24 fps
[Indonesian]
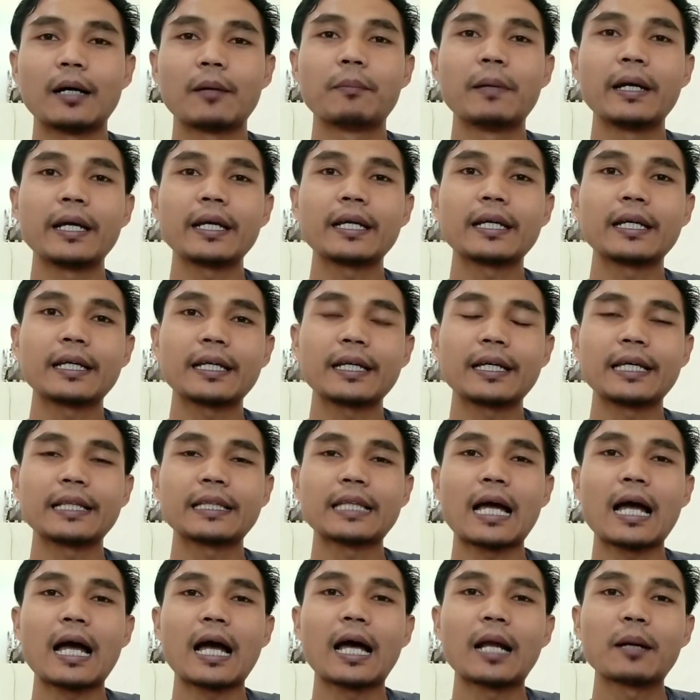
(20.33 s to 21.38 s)
baik
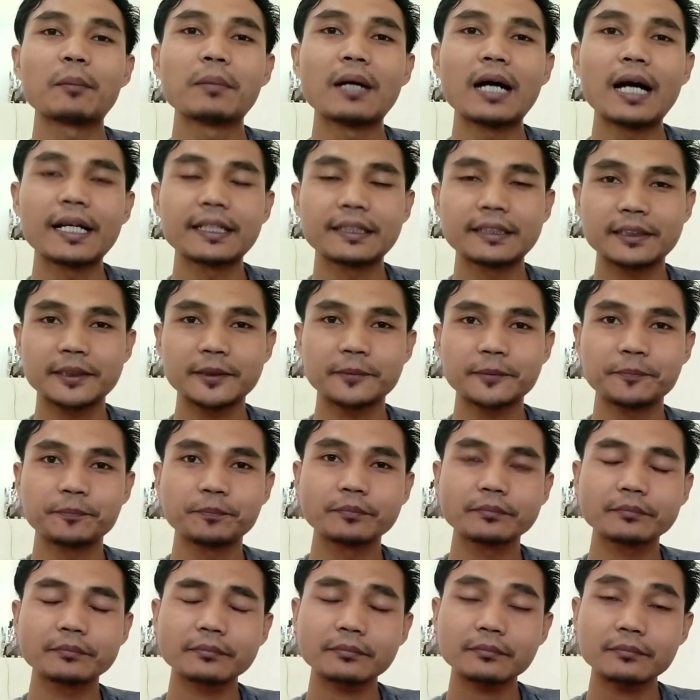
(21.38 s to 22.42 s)
kita akan bahas.
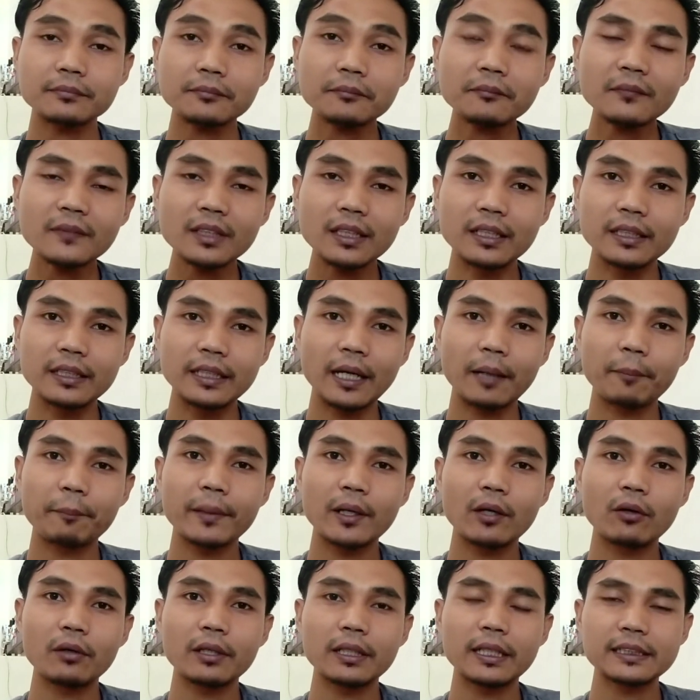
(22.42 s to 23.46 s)
Yang
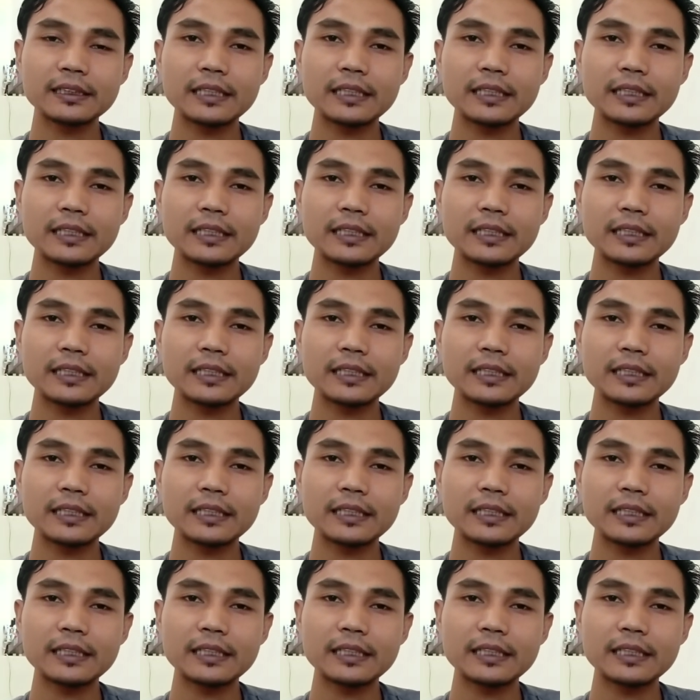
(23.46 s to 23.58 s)
perlu kita